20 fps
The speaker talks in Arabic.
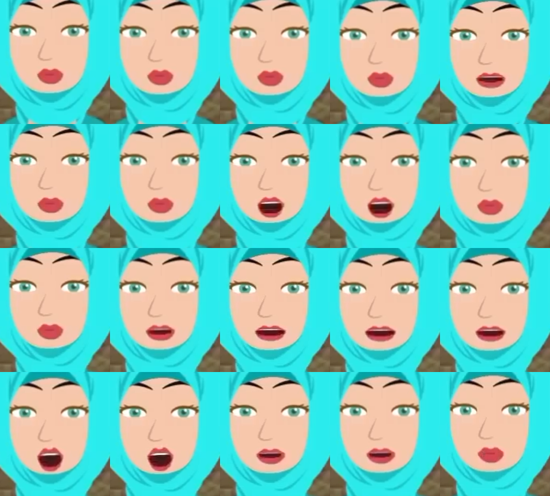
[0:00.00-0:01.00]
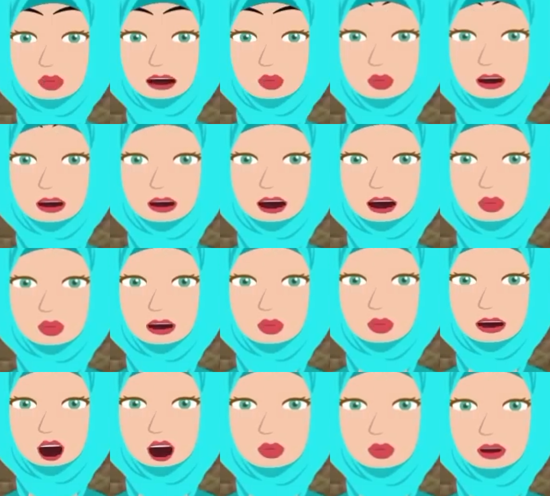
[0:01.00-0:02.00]
ولحد هنا يا أحلى متابعين في
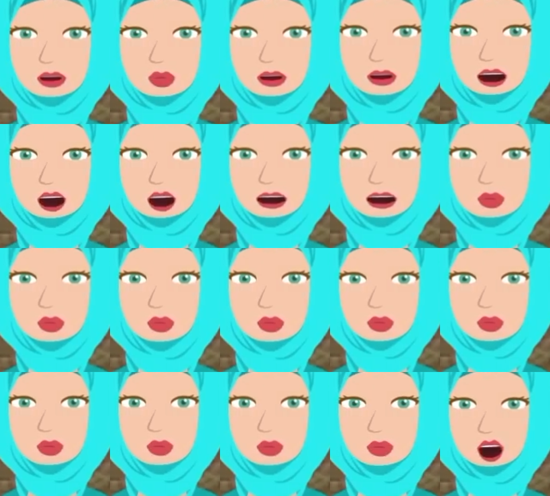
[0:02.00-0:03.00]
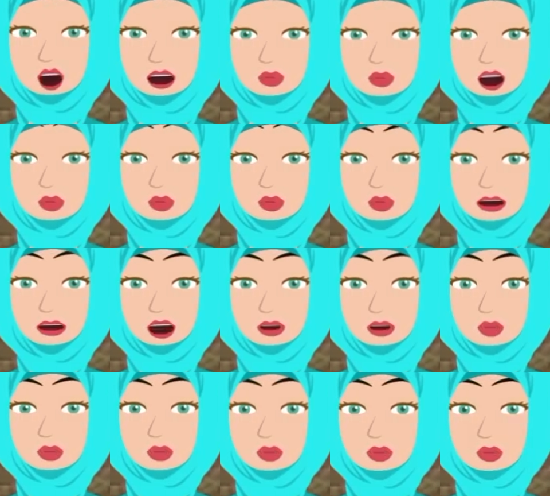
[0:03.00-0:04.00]
الدنيا دي كلها تكون انتهت
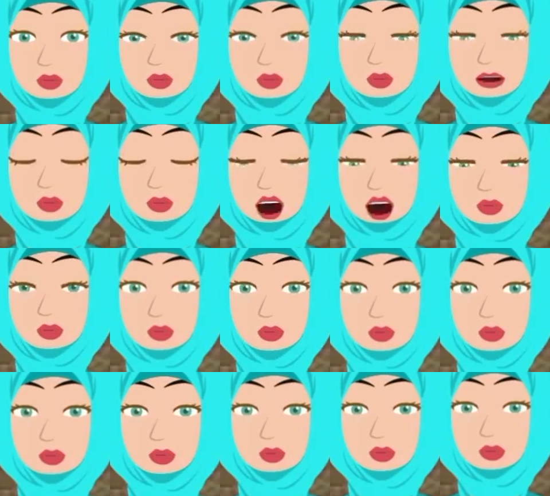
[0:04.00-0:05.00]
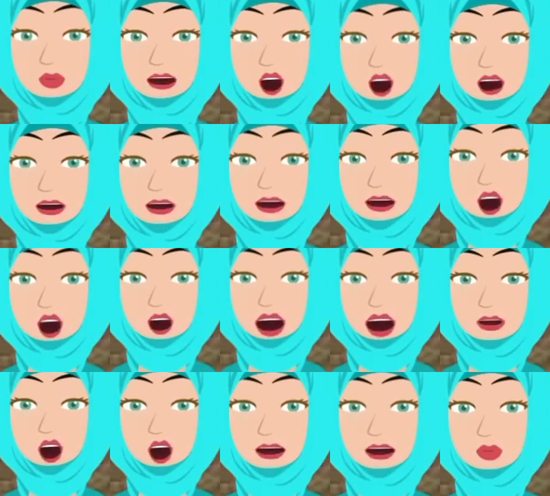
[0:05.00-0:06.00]
حلقتنا تفتكروا مين اللي
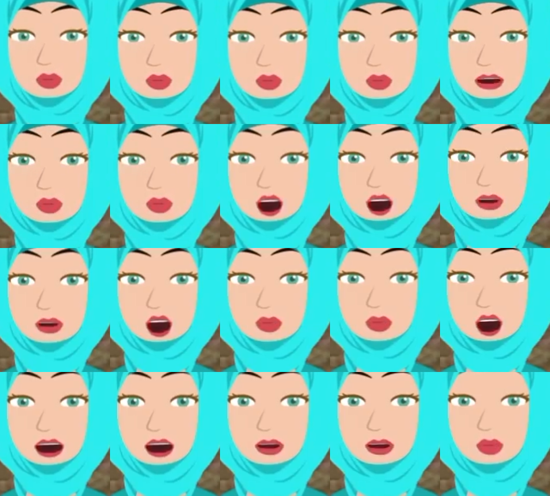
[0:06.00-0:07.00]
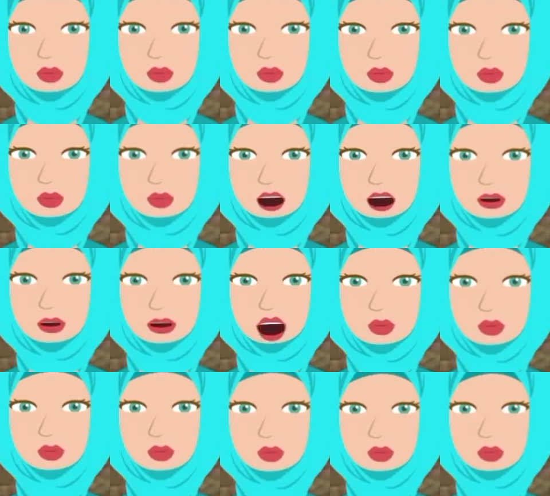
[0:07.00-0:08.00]
هيقدر يسد التاني
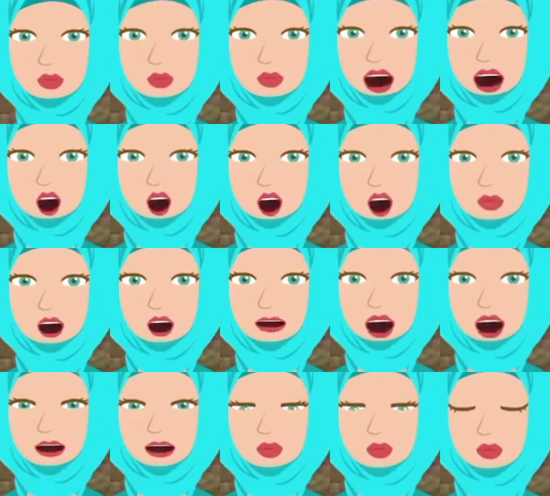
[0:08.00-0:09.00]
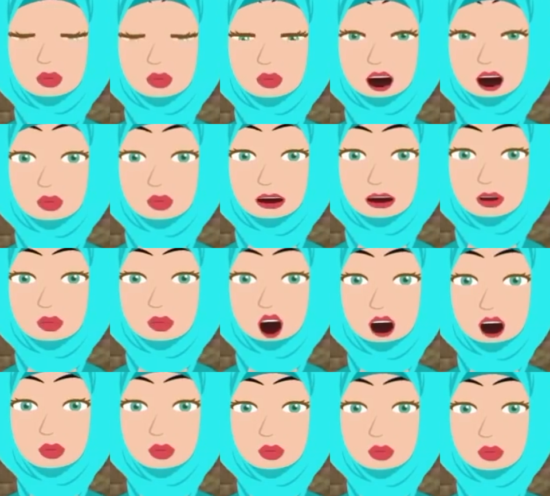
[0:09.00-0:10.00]
الفهد ولا كمان نسر
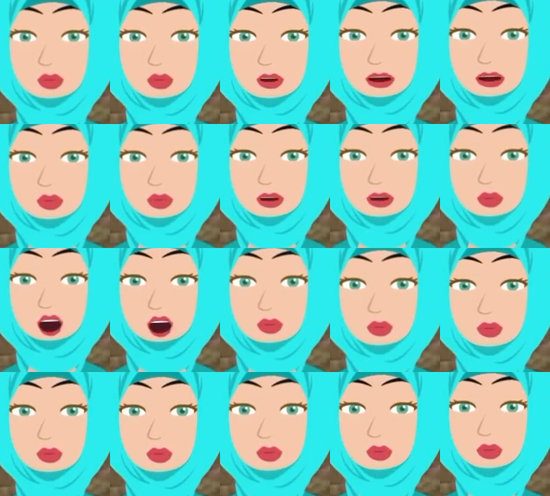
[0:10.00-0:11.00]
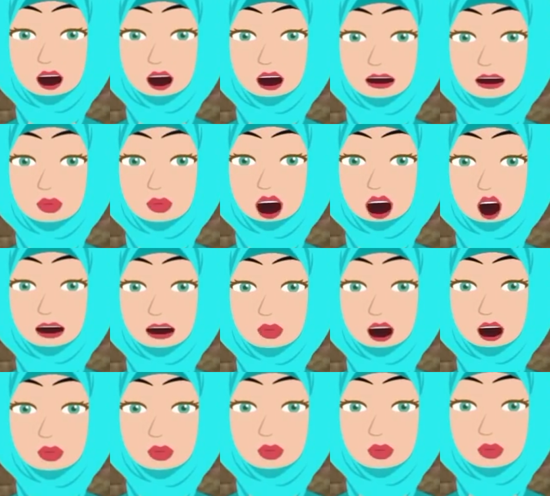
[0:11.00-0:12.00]
الصعيد طب تفتكروا مين الصقر
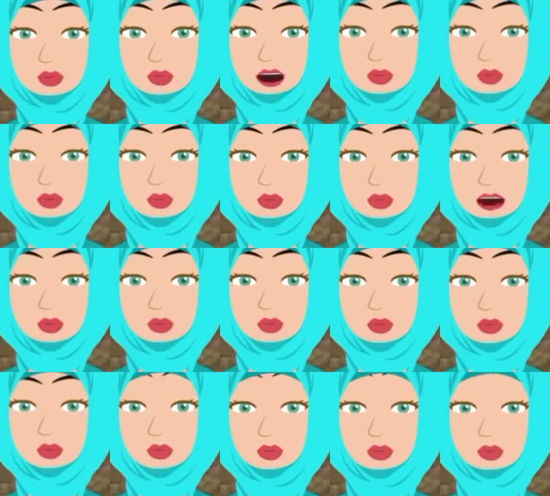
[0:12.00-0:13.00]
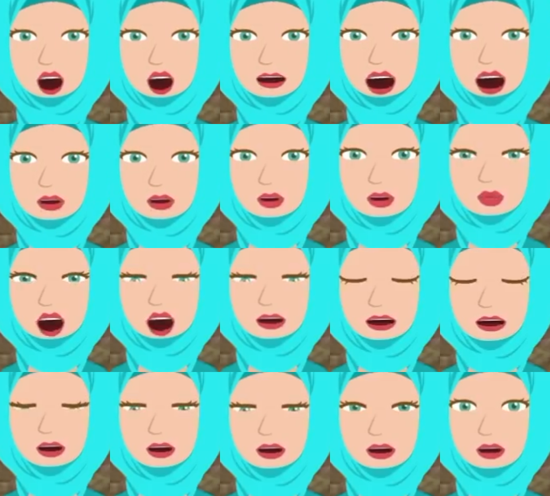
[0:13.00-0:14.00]
ده وتفتكروا قمر
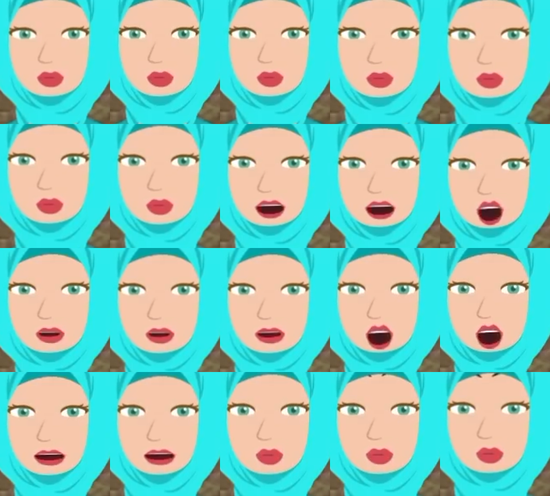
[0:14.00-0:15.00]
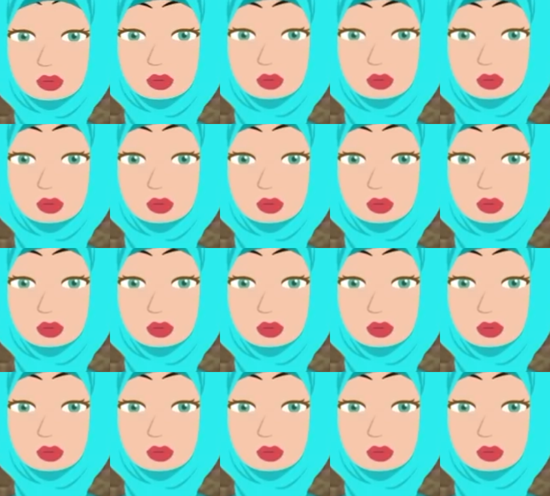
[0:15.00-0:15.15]
بتكلم مين ويا ترى